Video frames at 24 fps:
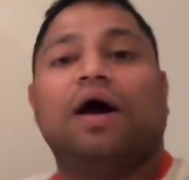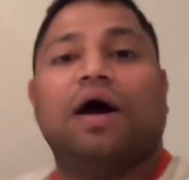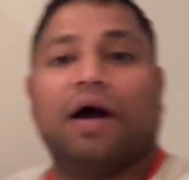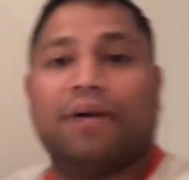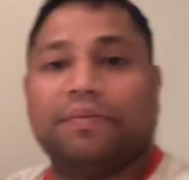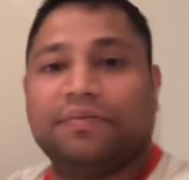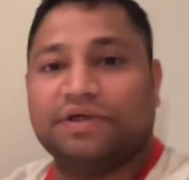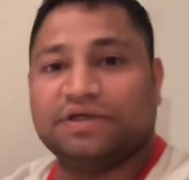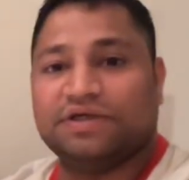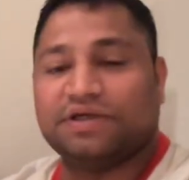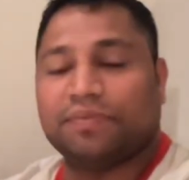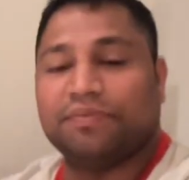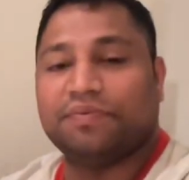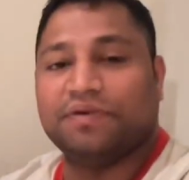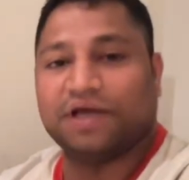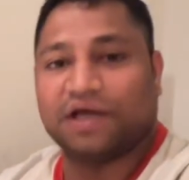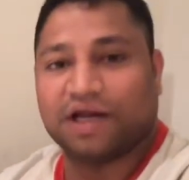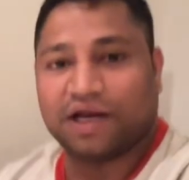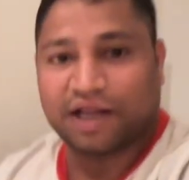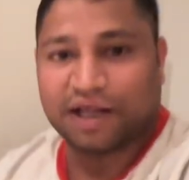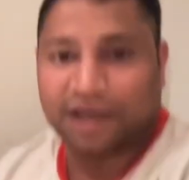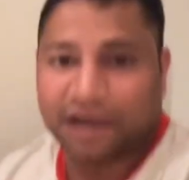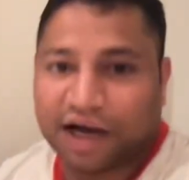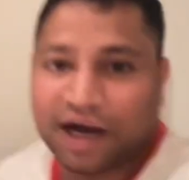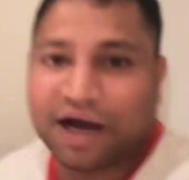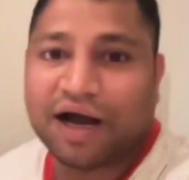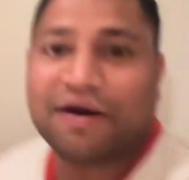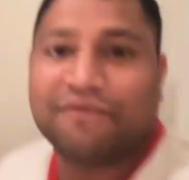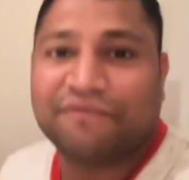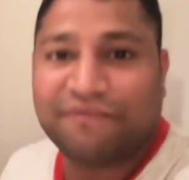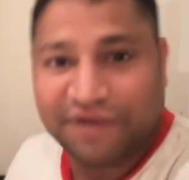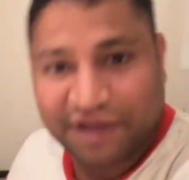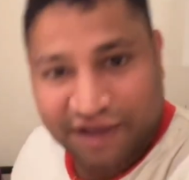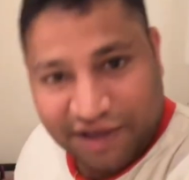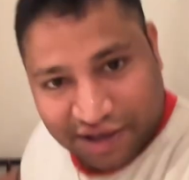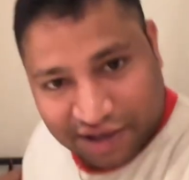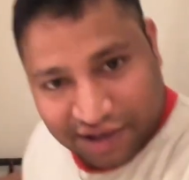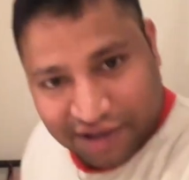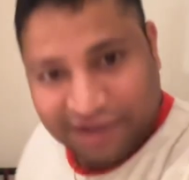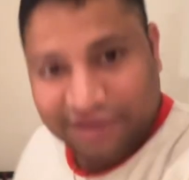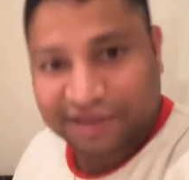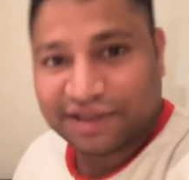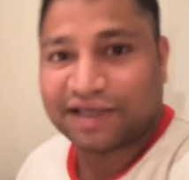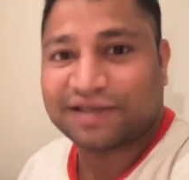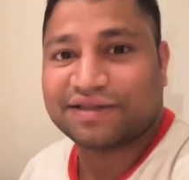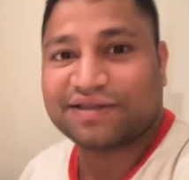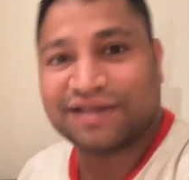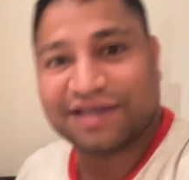अब ये जब निकलेगा फिर
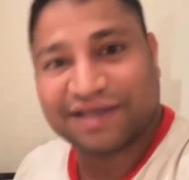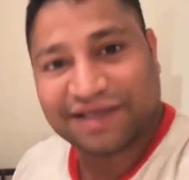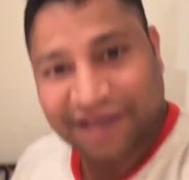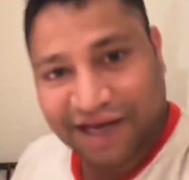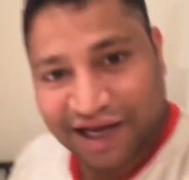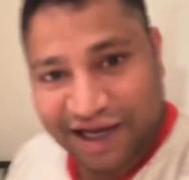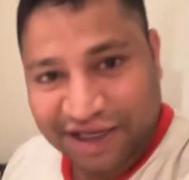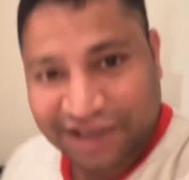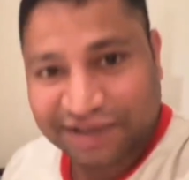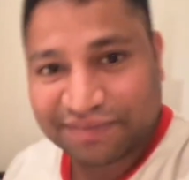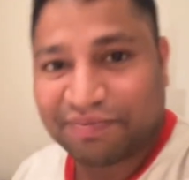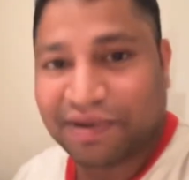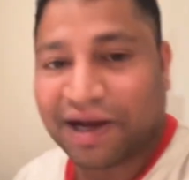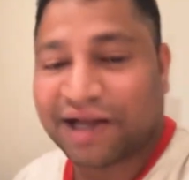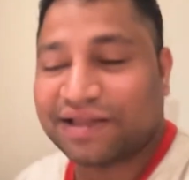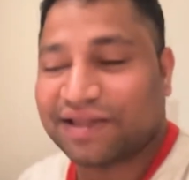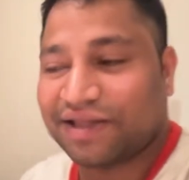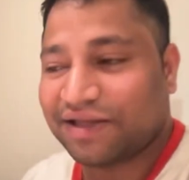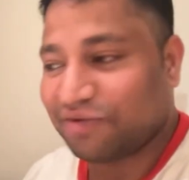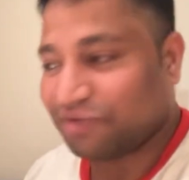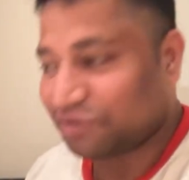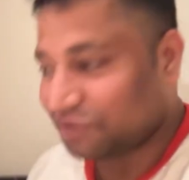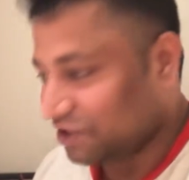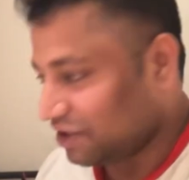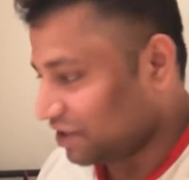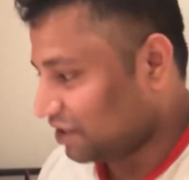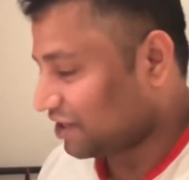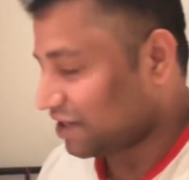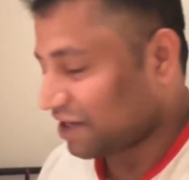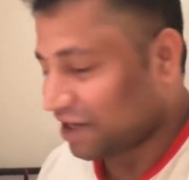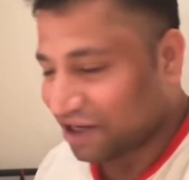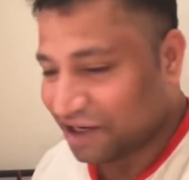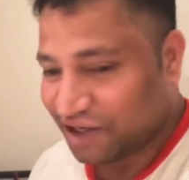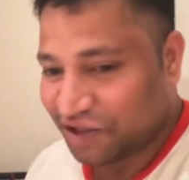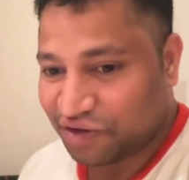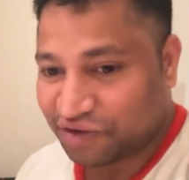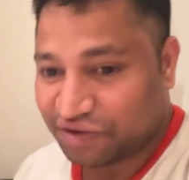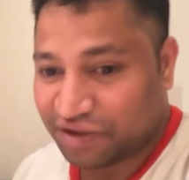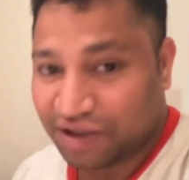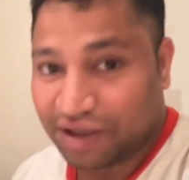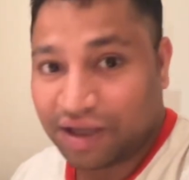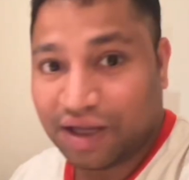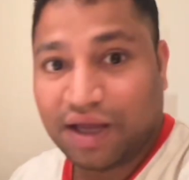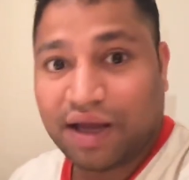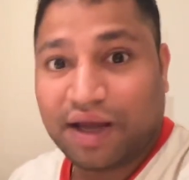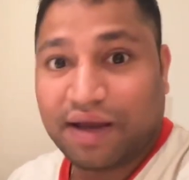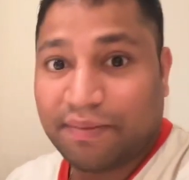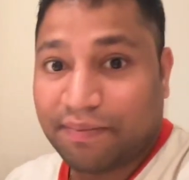देखते क्या बातें होती है क्या नहीं होती
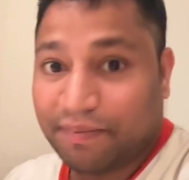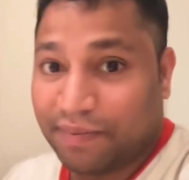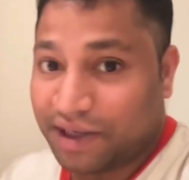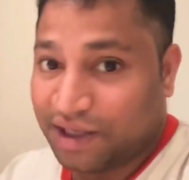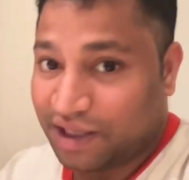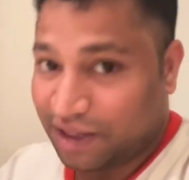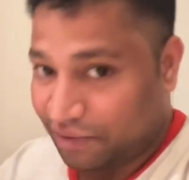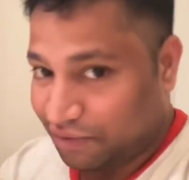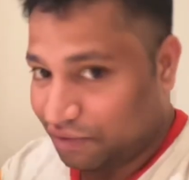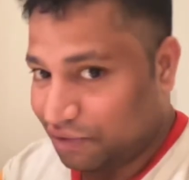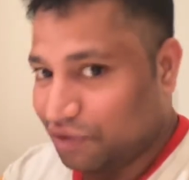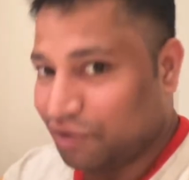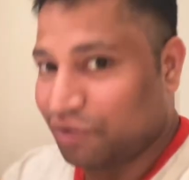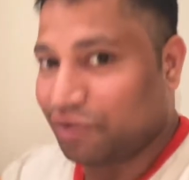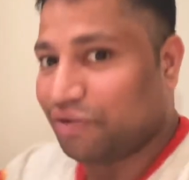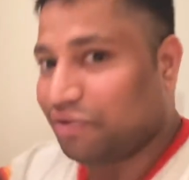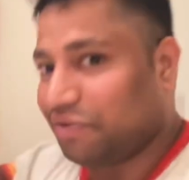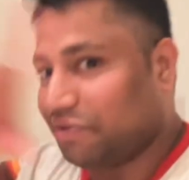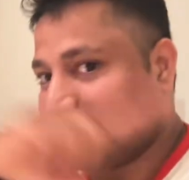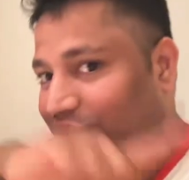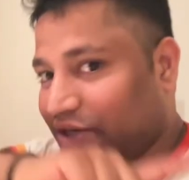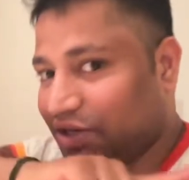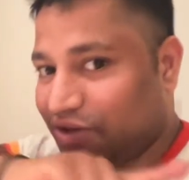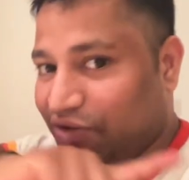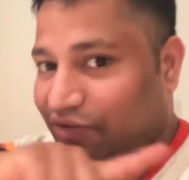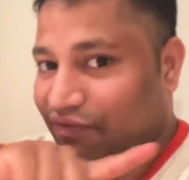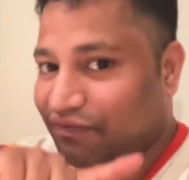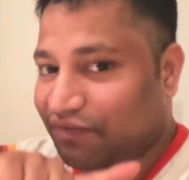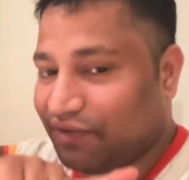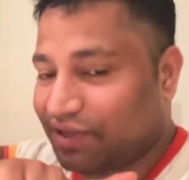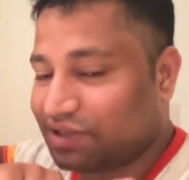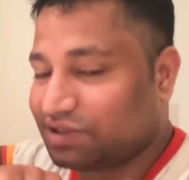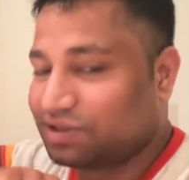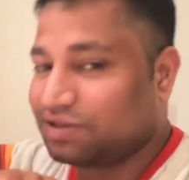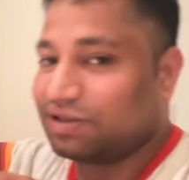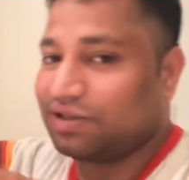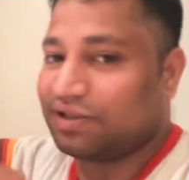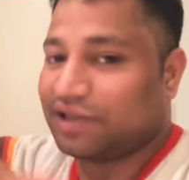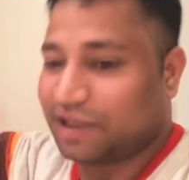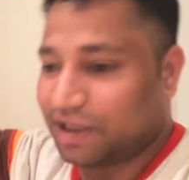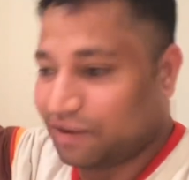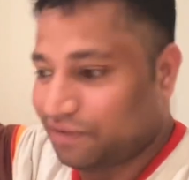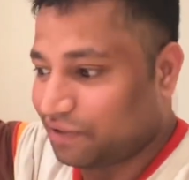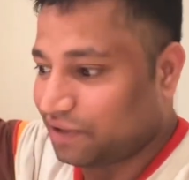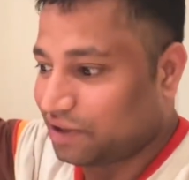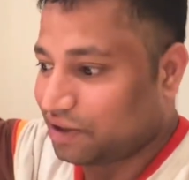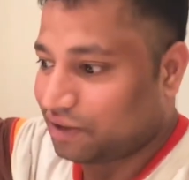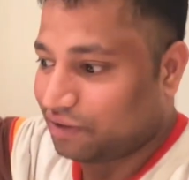है बट आई वॉन्ट टू गो वर्कआउट फर्स्ट देन
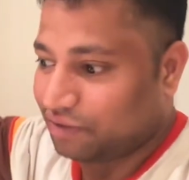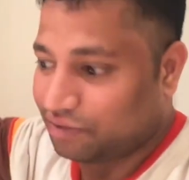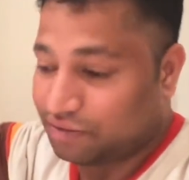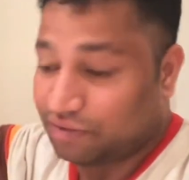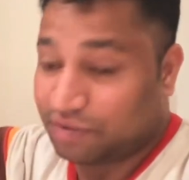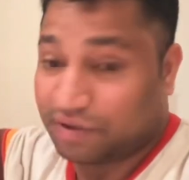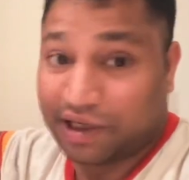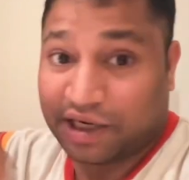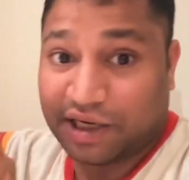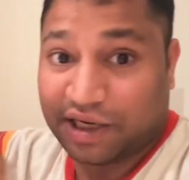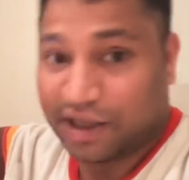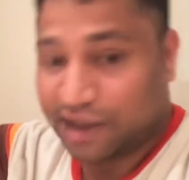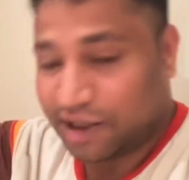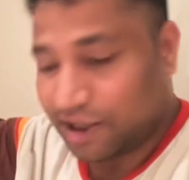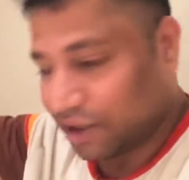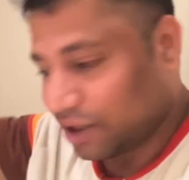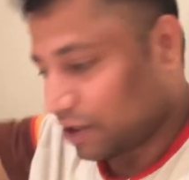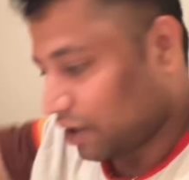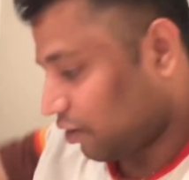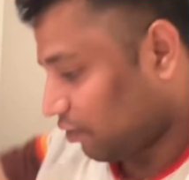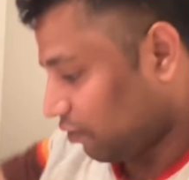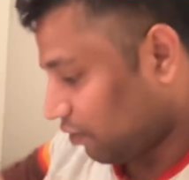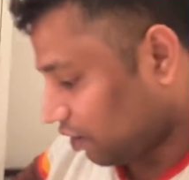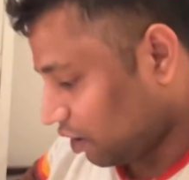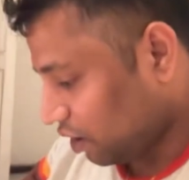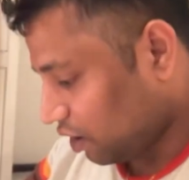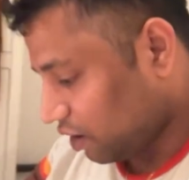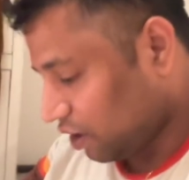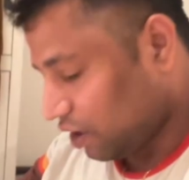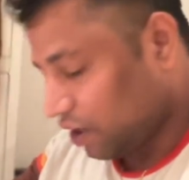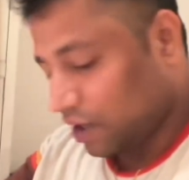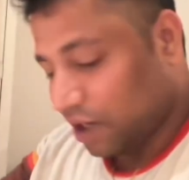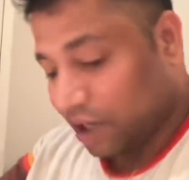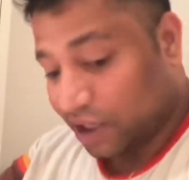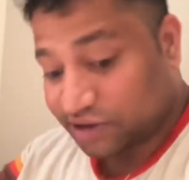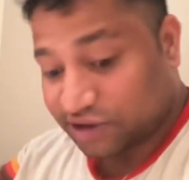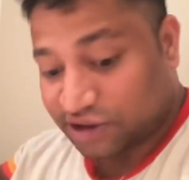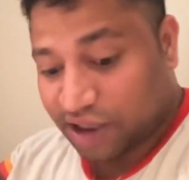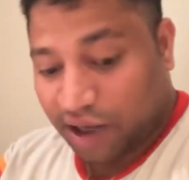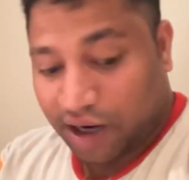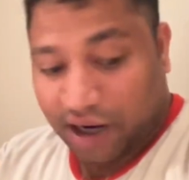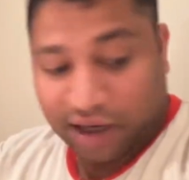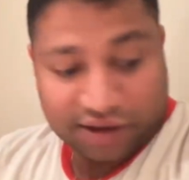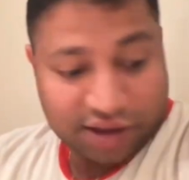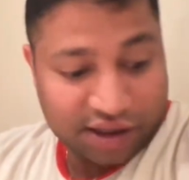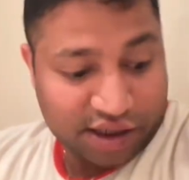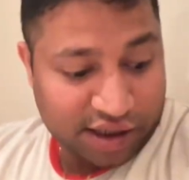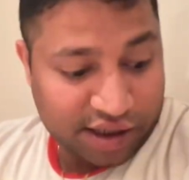वर्कआउट रनिंग करके आऊँगा अच्छा
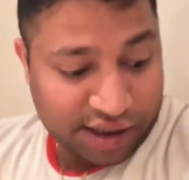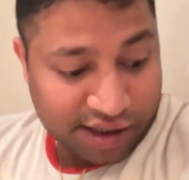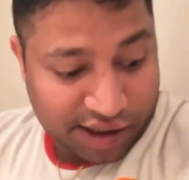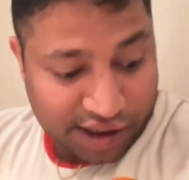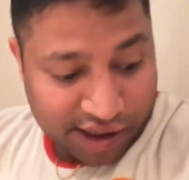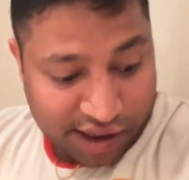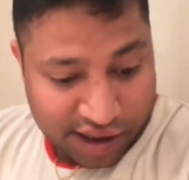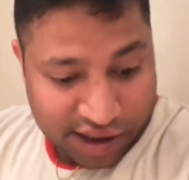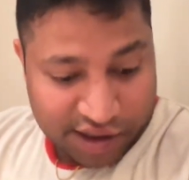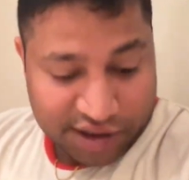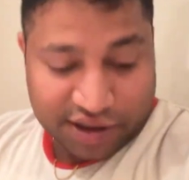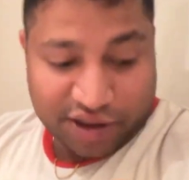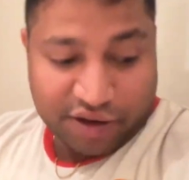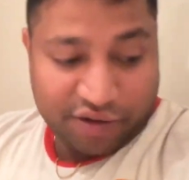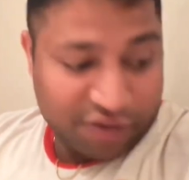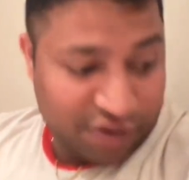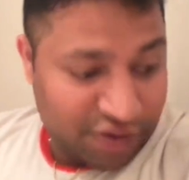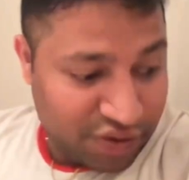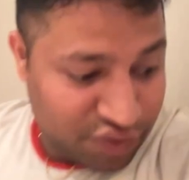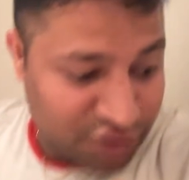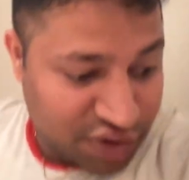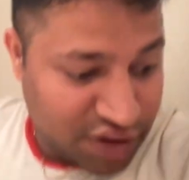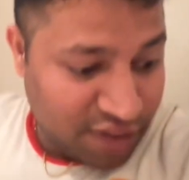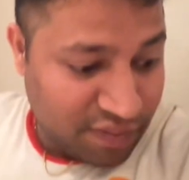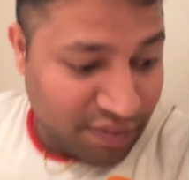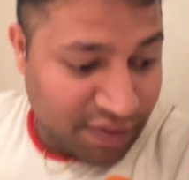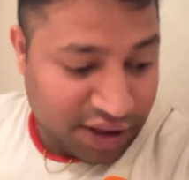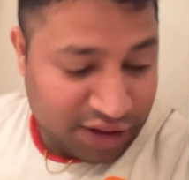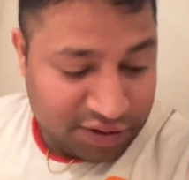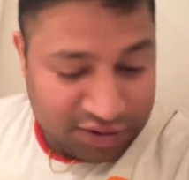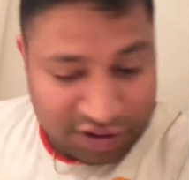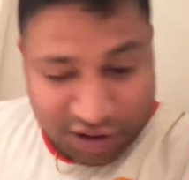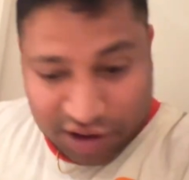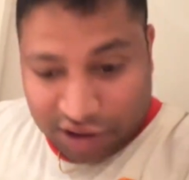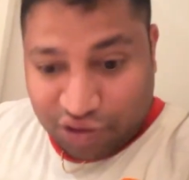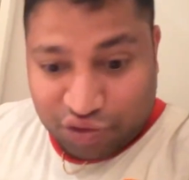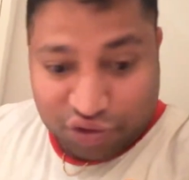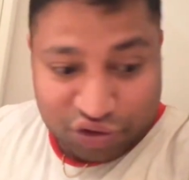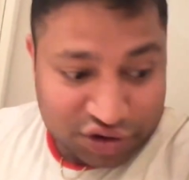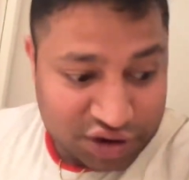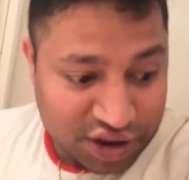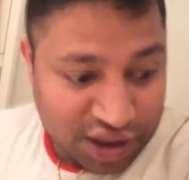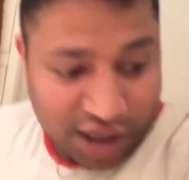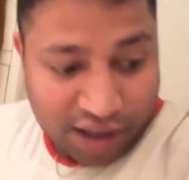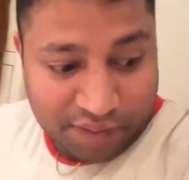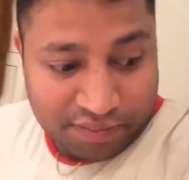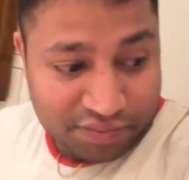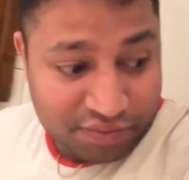खासा रनिंग करने जाऊँगा उसके बाद ही कुछ
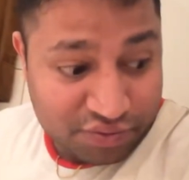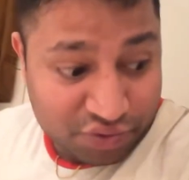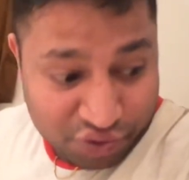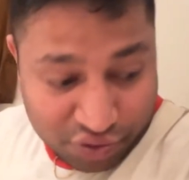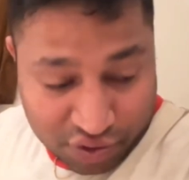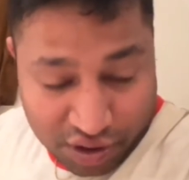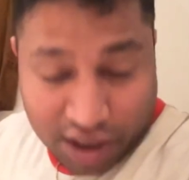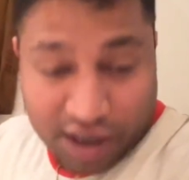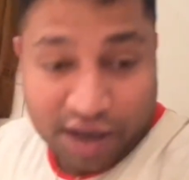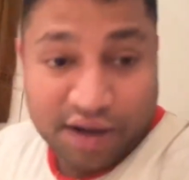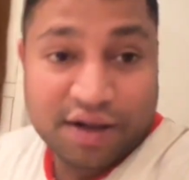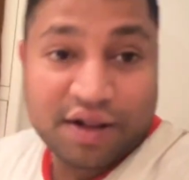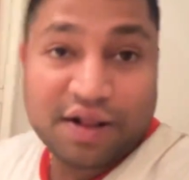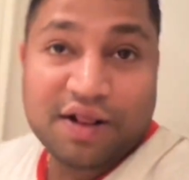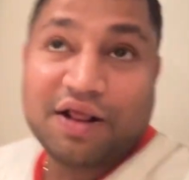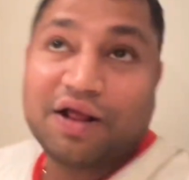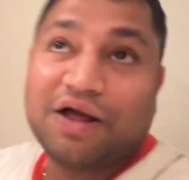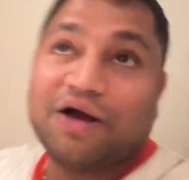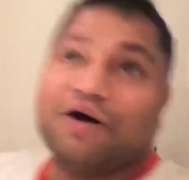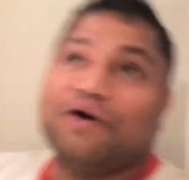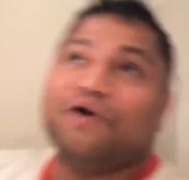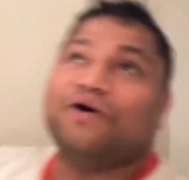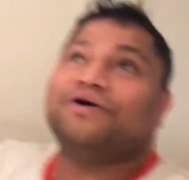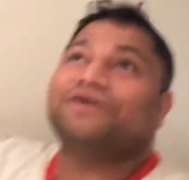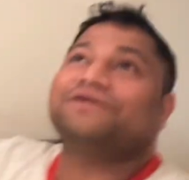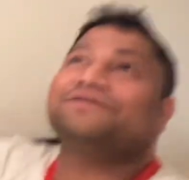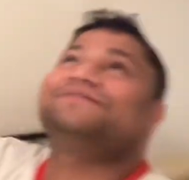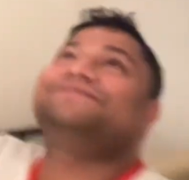काम होगा और